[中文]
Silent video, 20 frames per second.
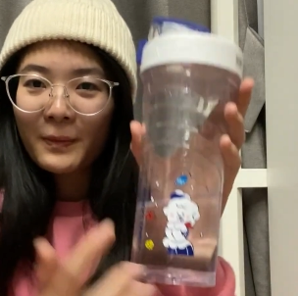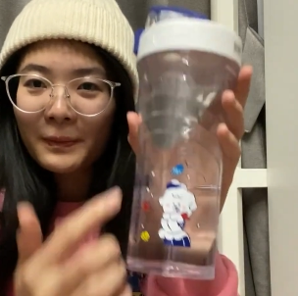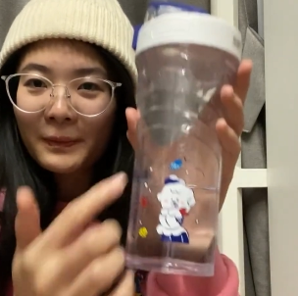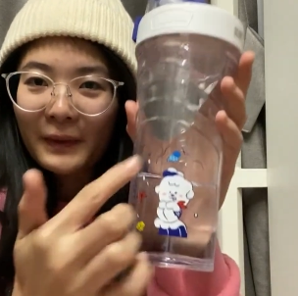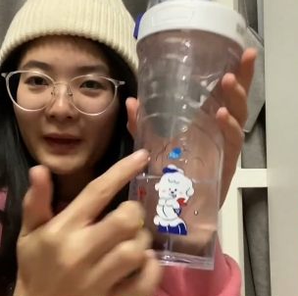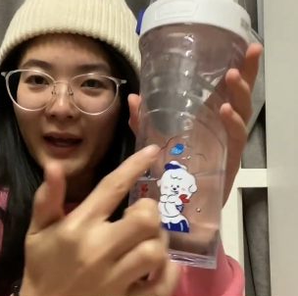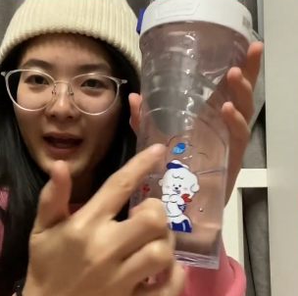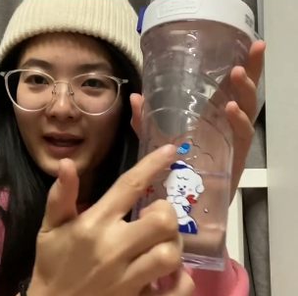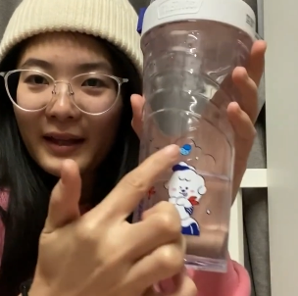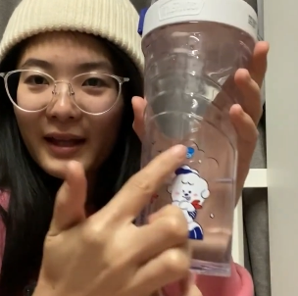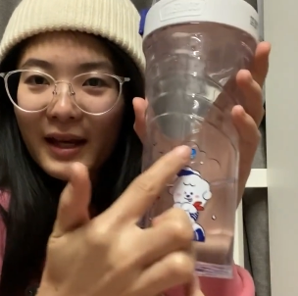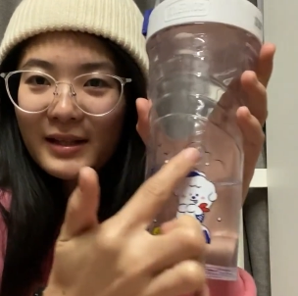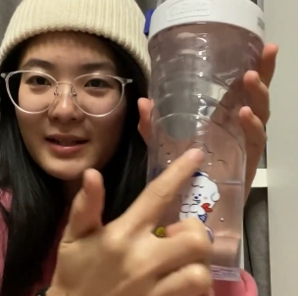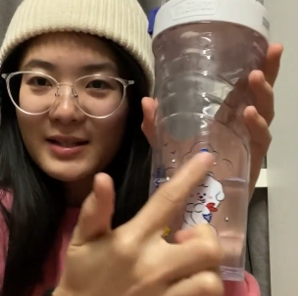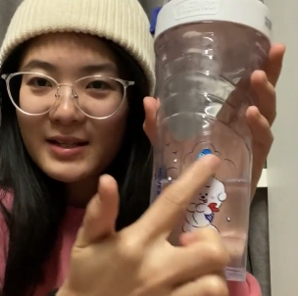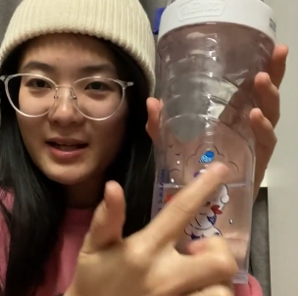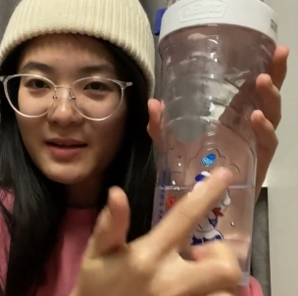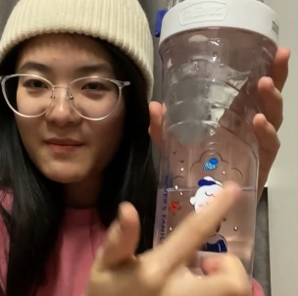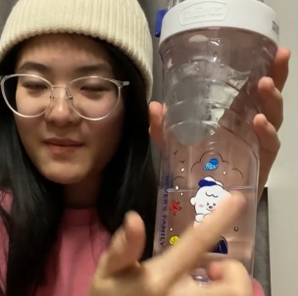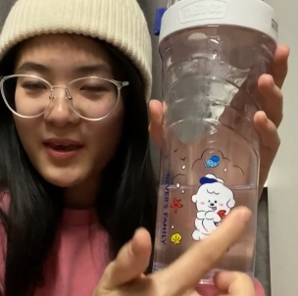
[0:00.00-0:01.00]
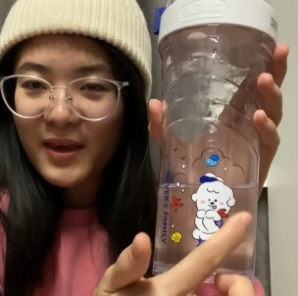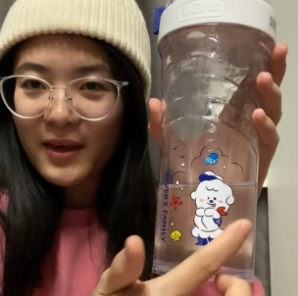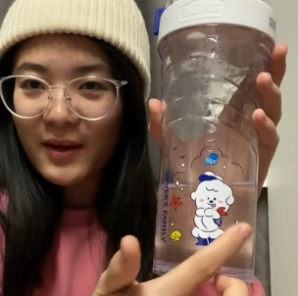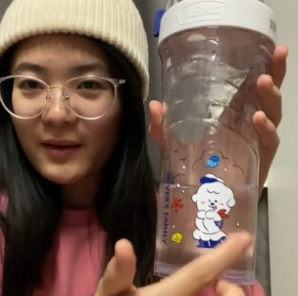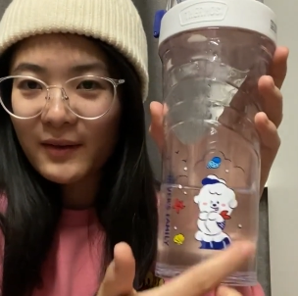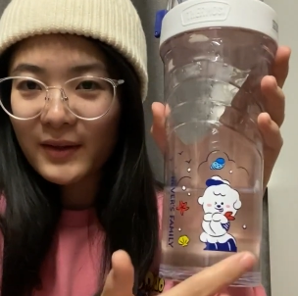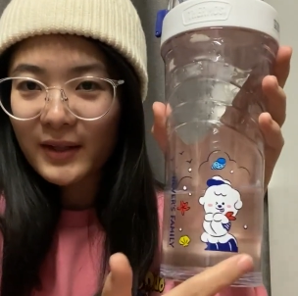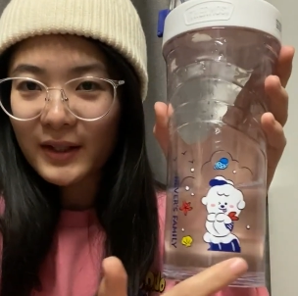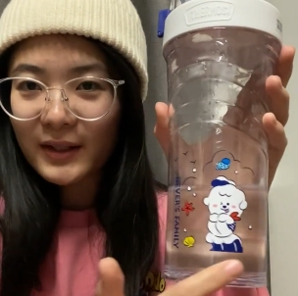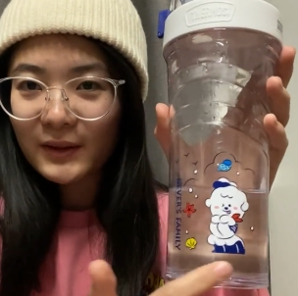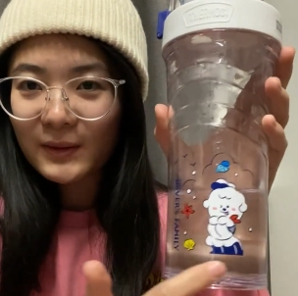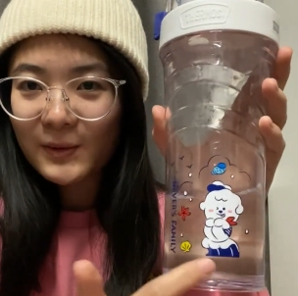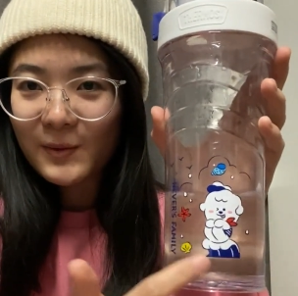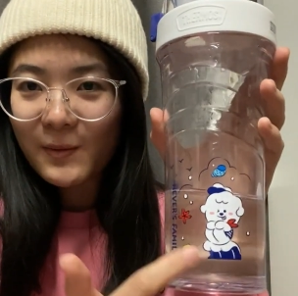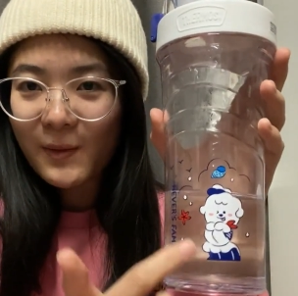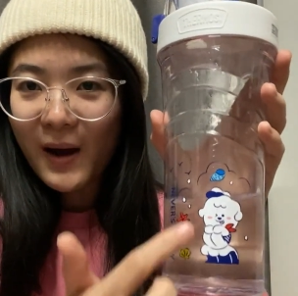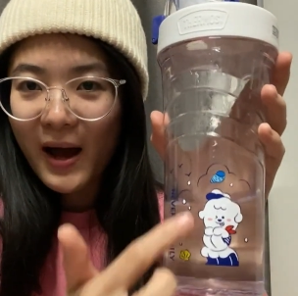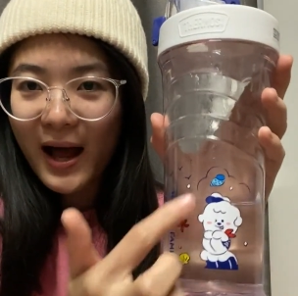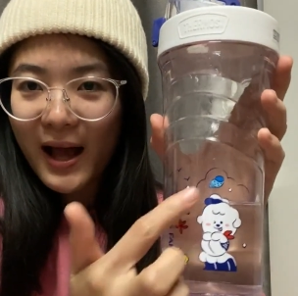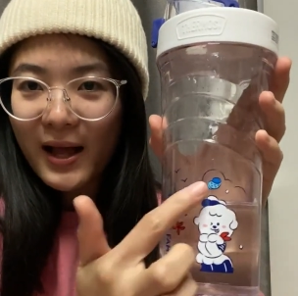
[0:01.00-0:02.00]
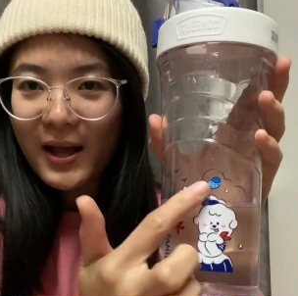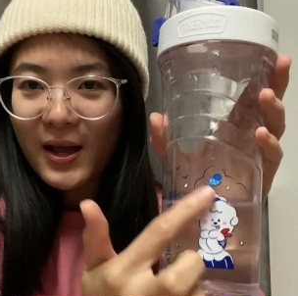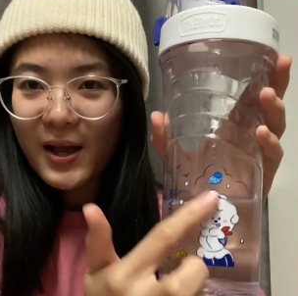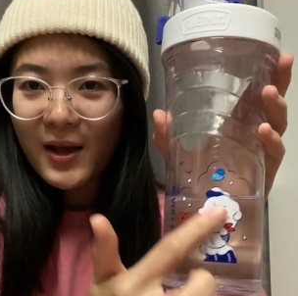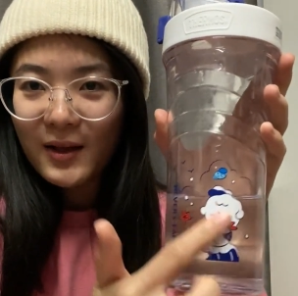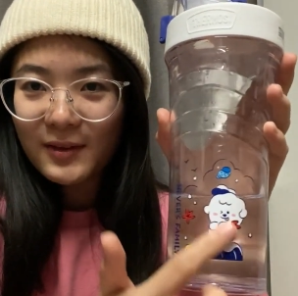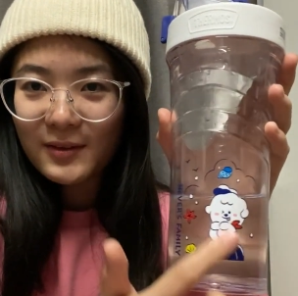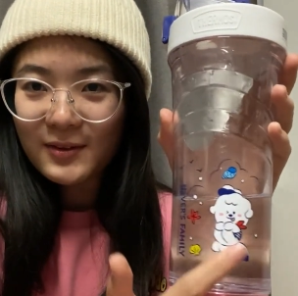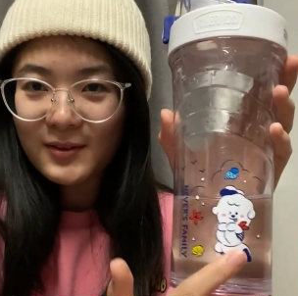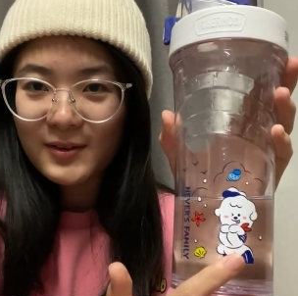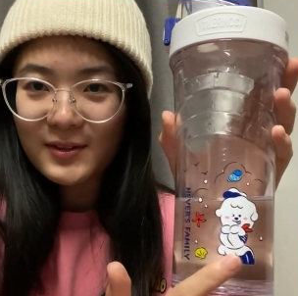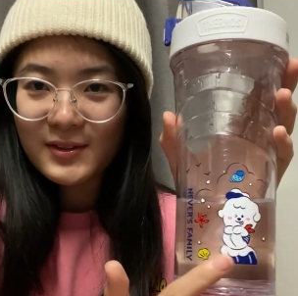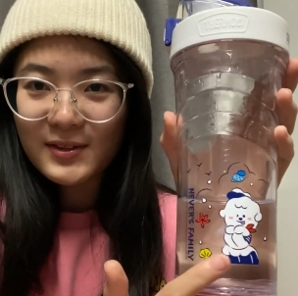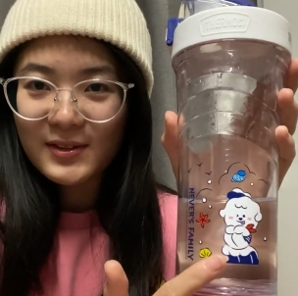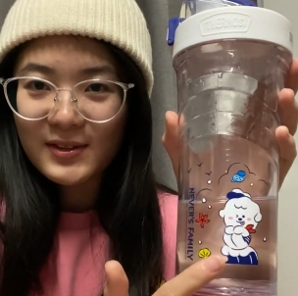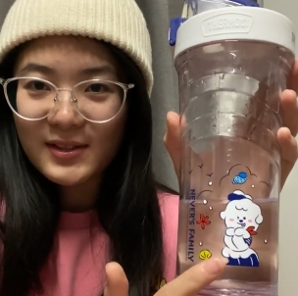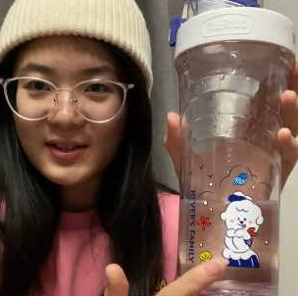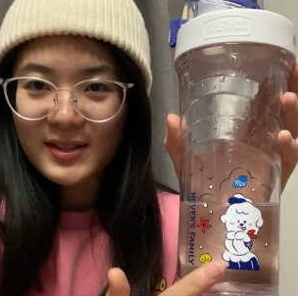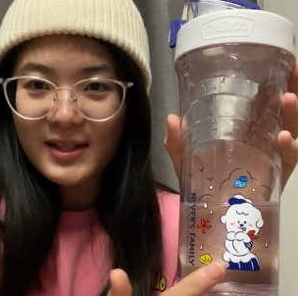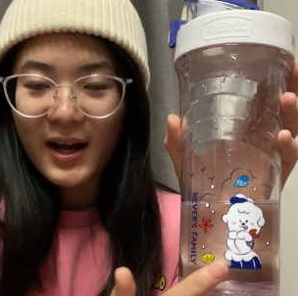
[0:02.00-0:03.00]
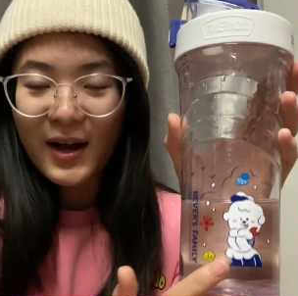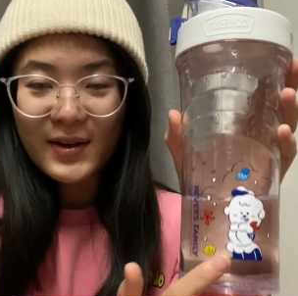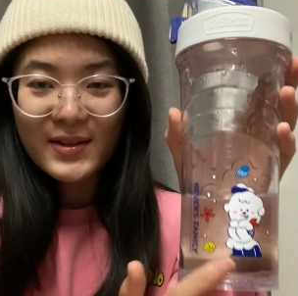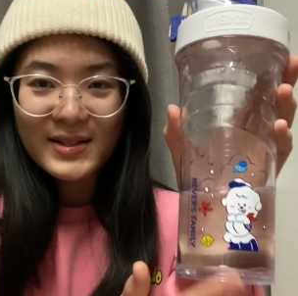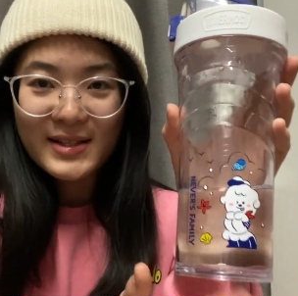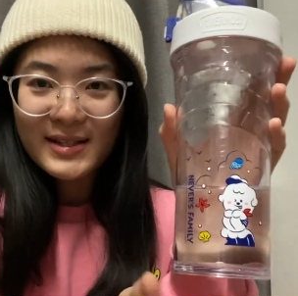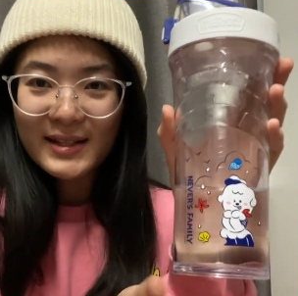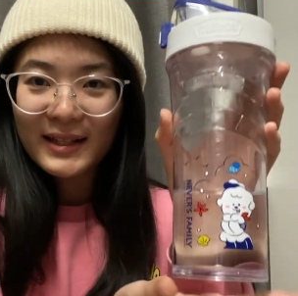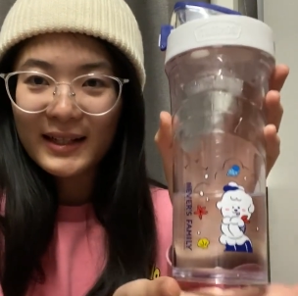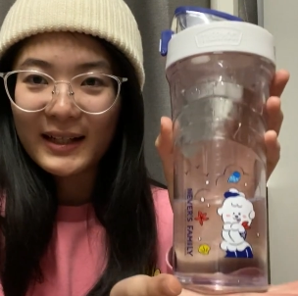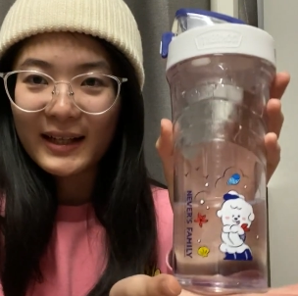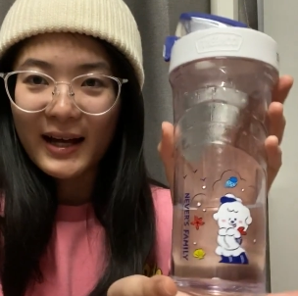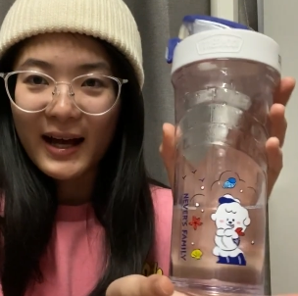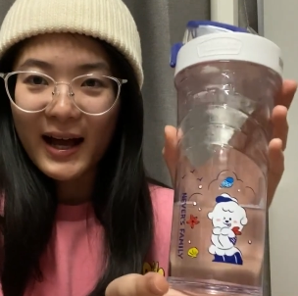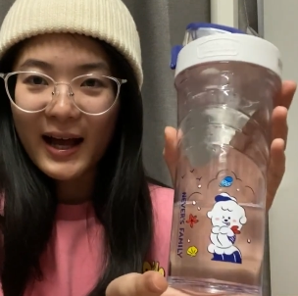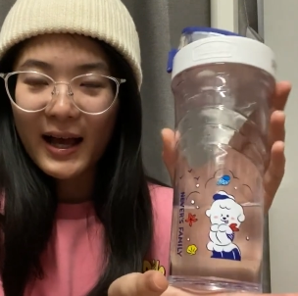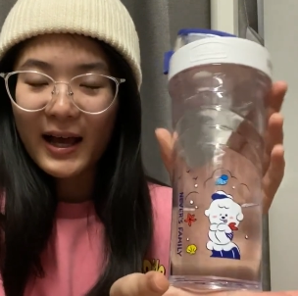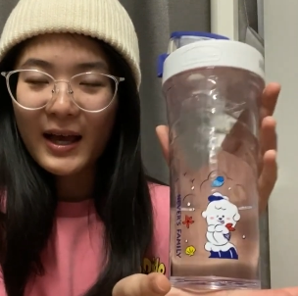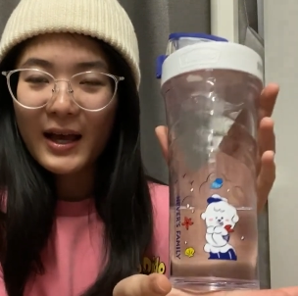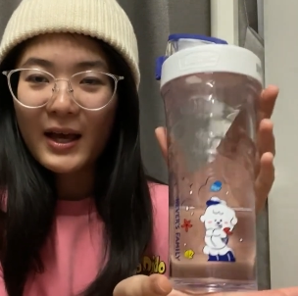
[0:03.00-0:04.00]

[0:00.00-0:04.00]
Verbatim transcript: 你看它这上面也有一个图案，就是超级可爱。